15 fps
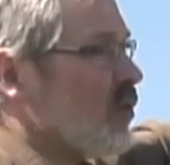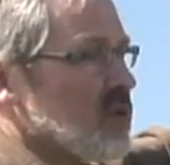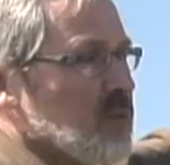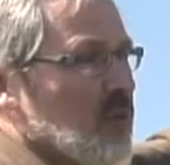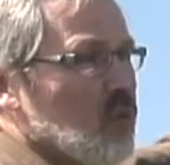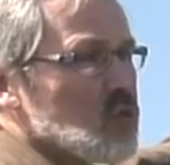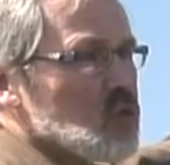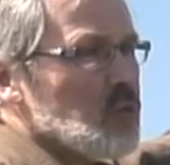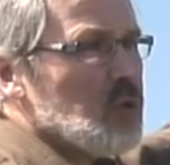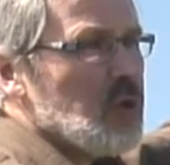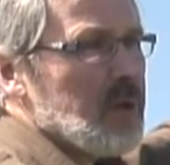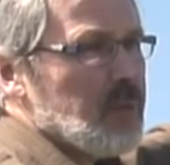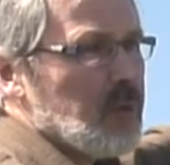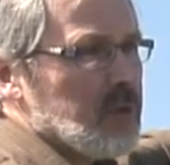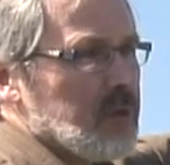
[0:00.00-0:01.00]
correspond grosso modo à
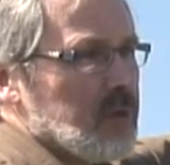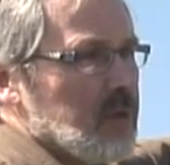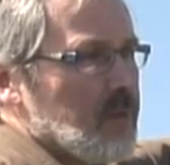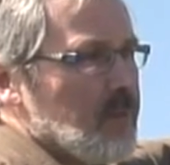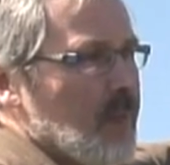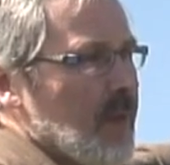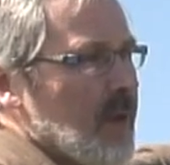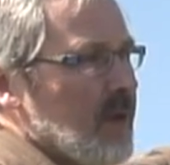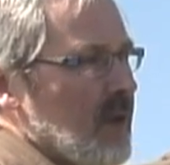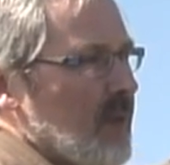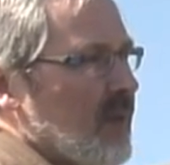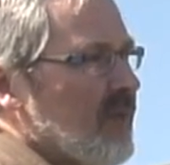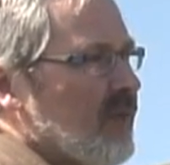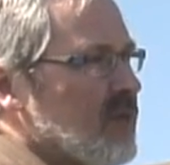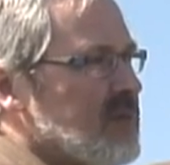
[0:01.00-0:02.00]
la pente.
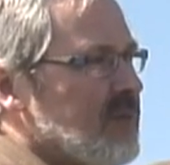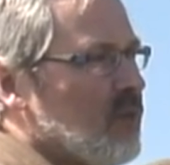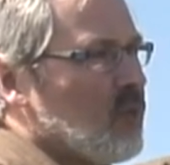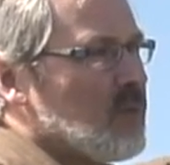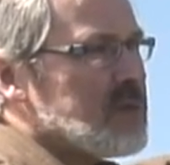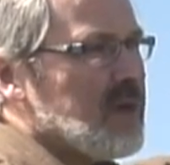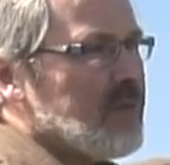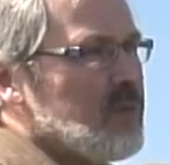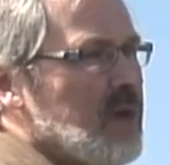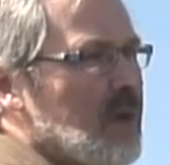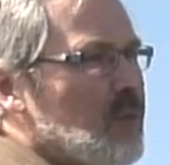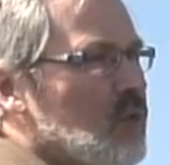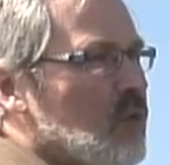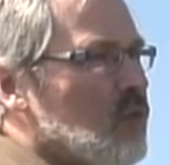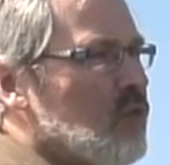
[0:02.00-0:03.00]
Après, les Français vont commencer à revenir un
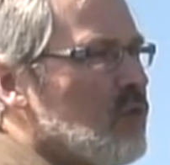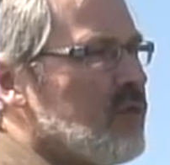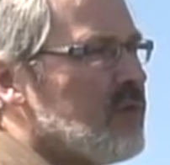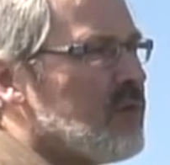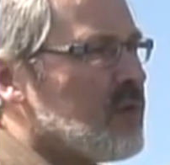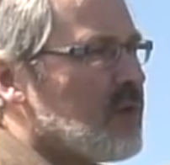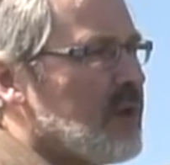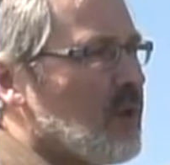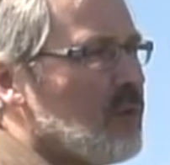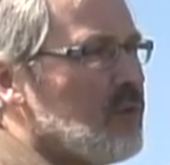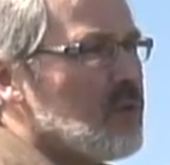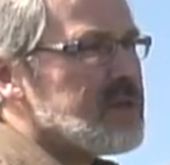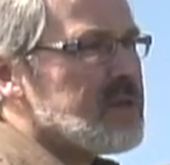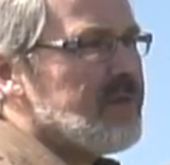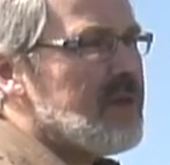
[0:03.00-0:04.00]
peu dans, les ruines
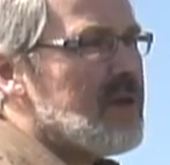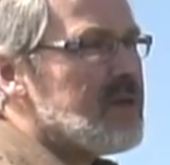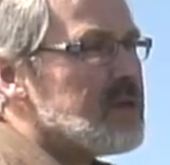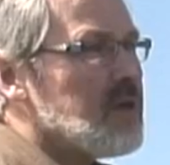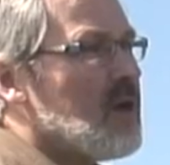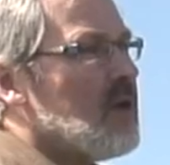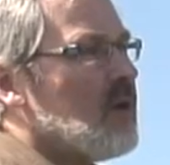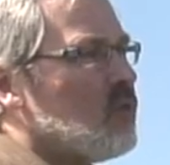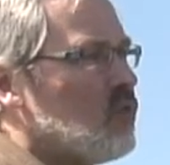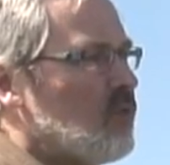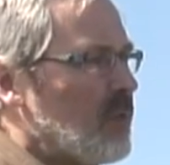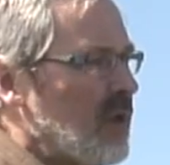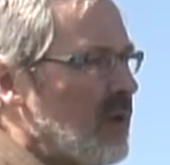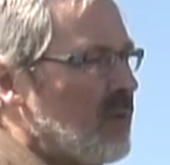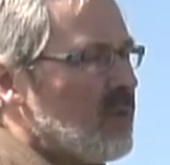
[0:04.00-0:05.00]
de l'ancien village, où
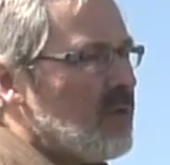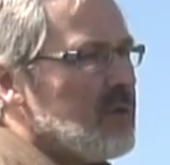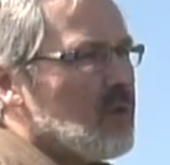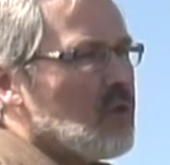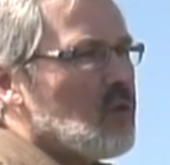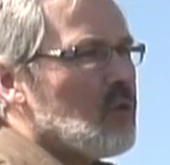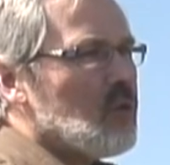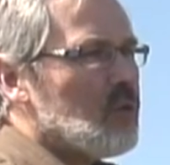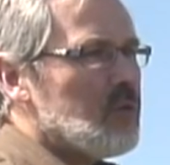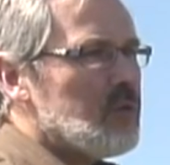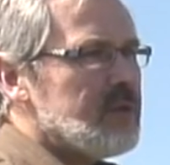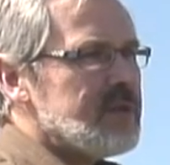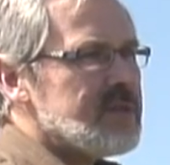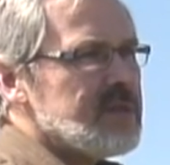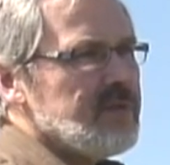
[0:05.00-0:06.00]
pendant un moment, il y a encore
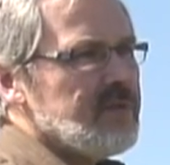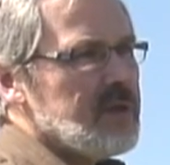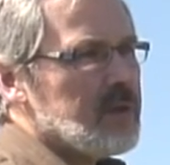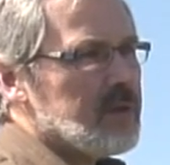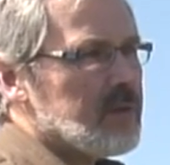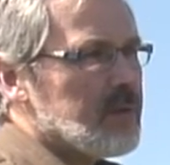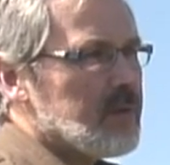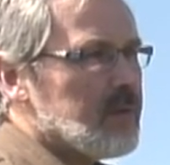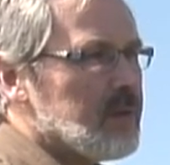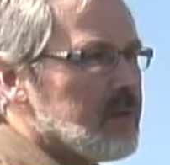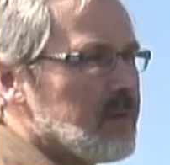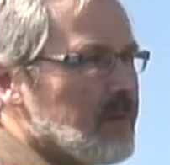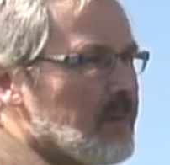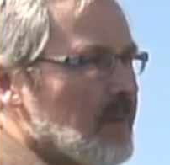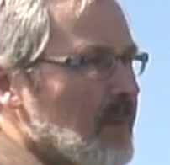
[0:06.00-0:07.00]
euh, des civils.
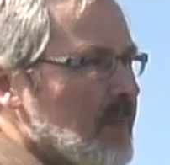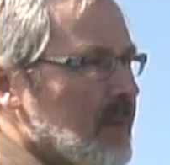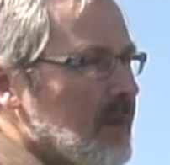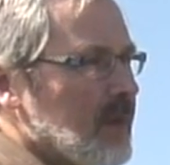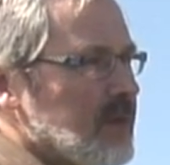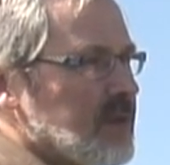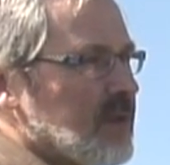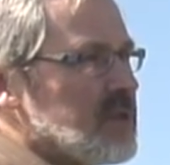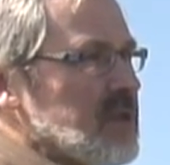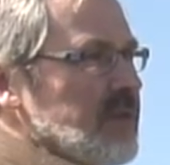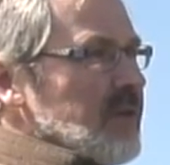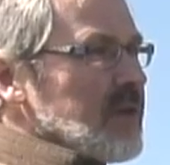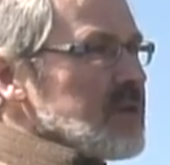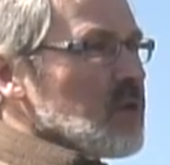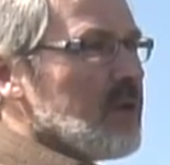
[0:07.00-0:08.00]
Que les
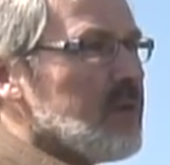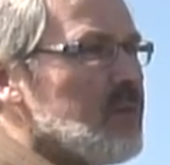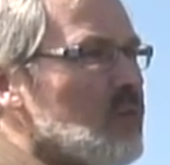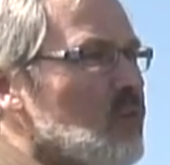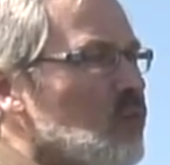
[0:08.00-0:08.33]
civils restent quand même